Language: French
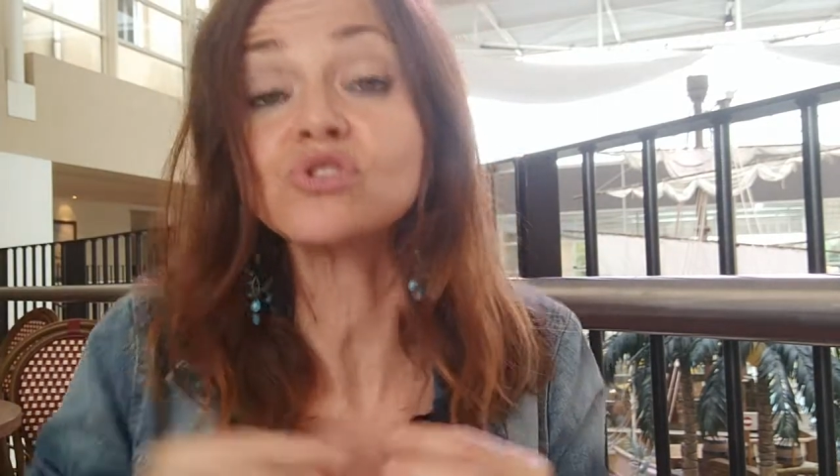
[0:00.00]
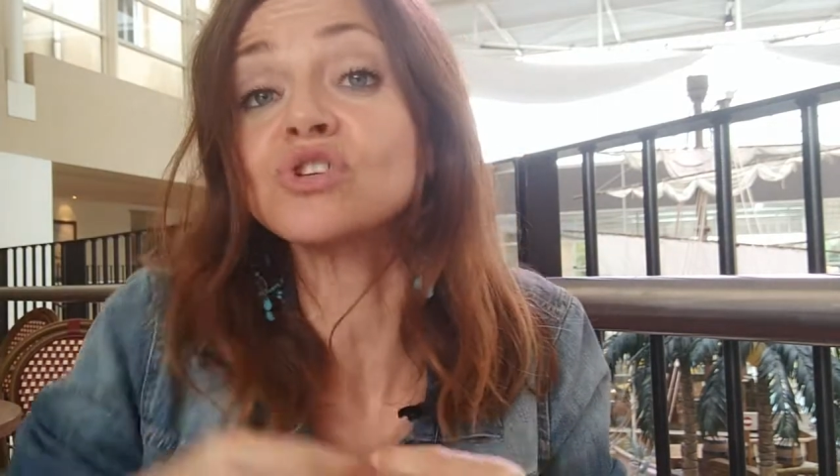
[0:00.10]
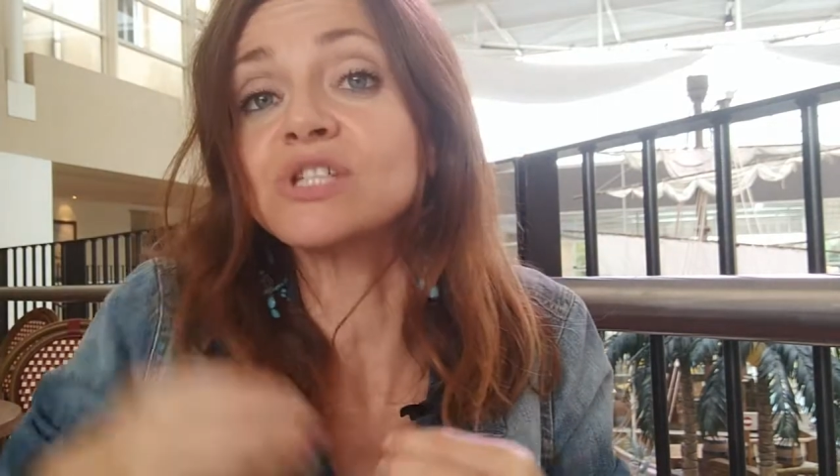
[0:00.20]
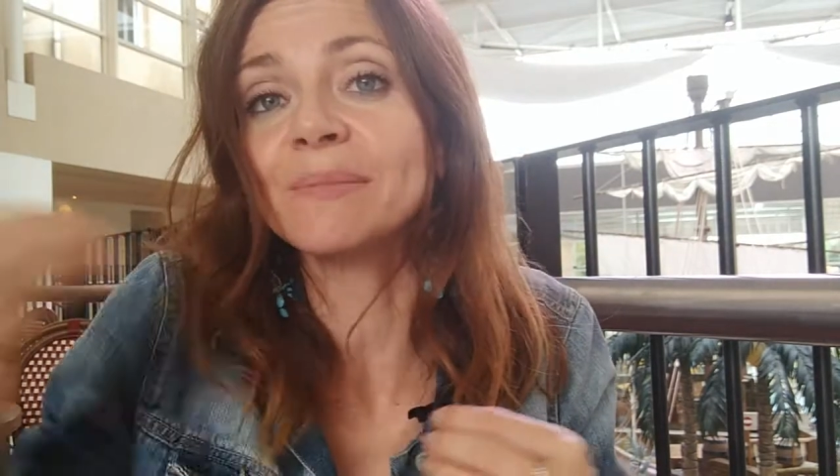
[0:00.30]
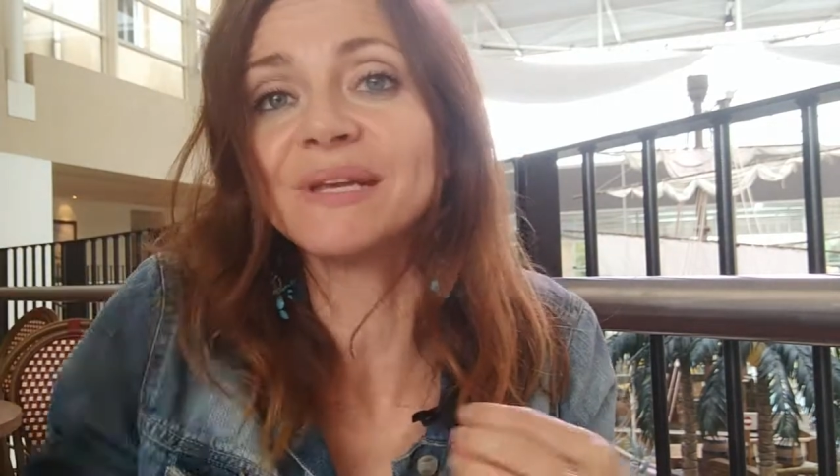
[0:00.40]

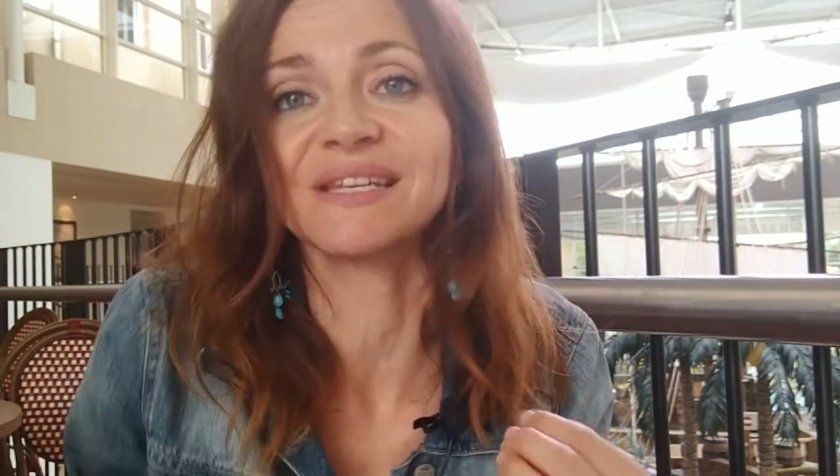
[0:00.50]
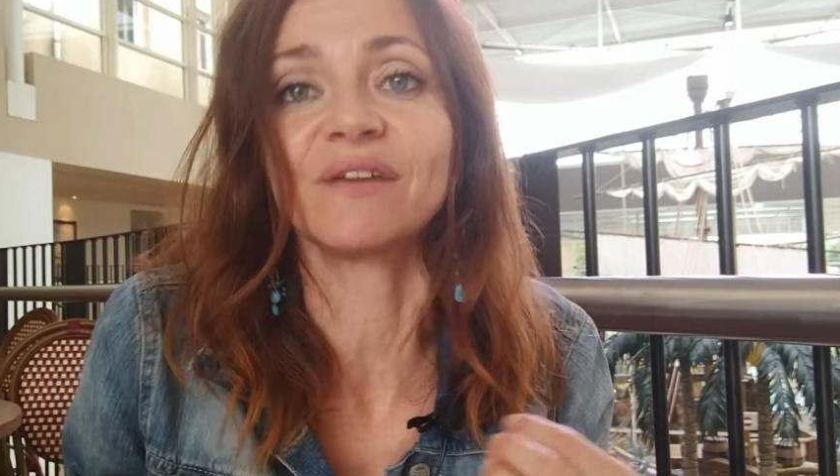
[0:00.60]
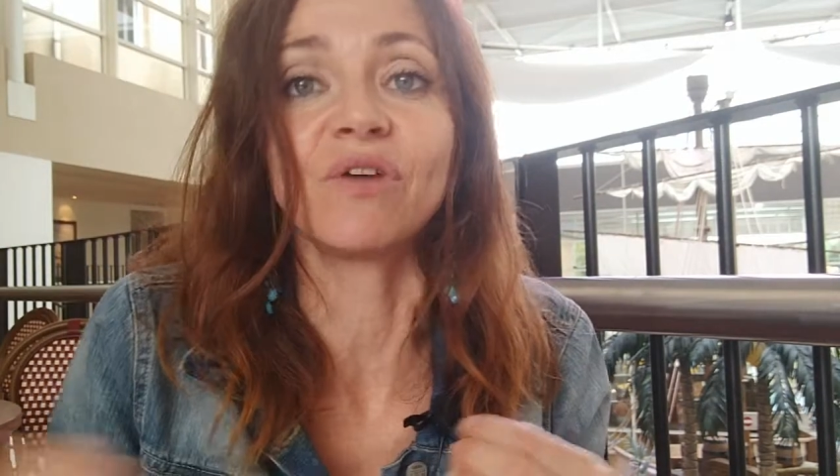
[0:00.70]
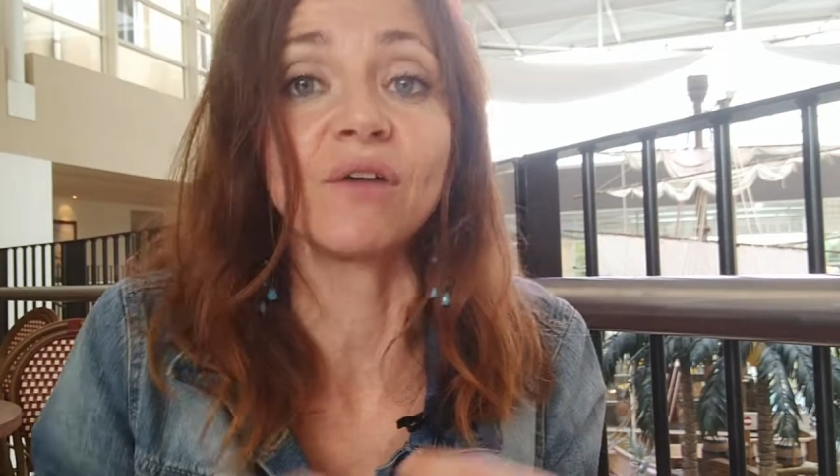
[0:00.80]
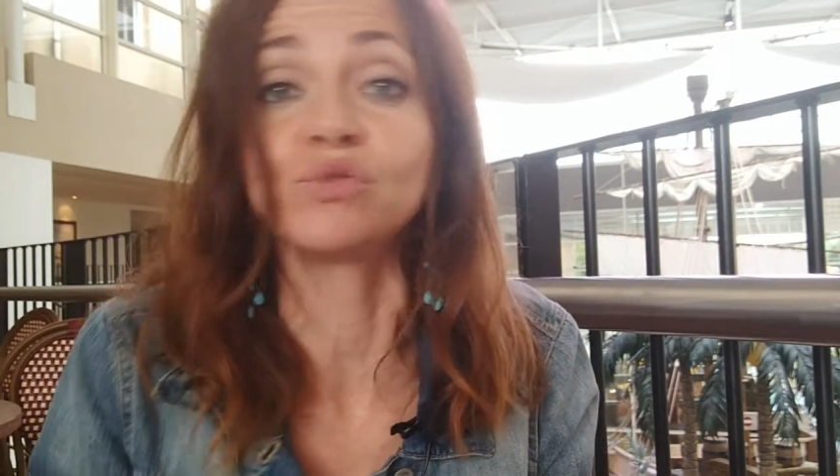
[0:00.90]
sans jamais le
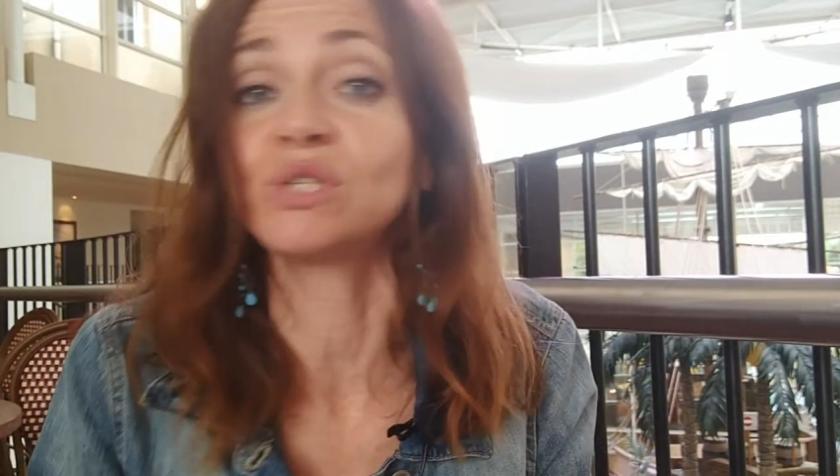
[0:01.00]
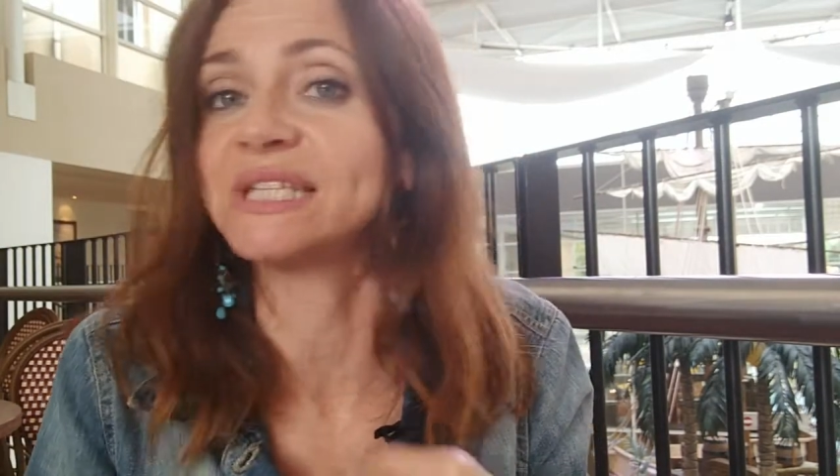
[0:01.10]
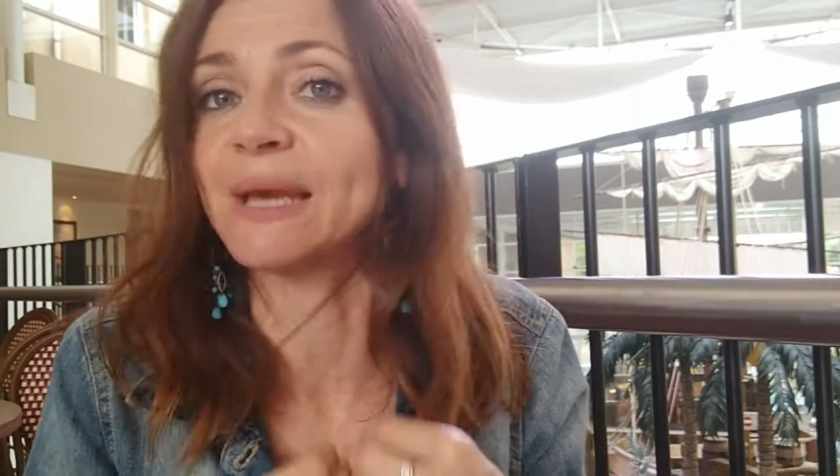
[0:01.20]
savoir vu qu'il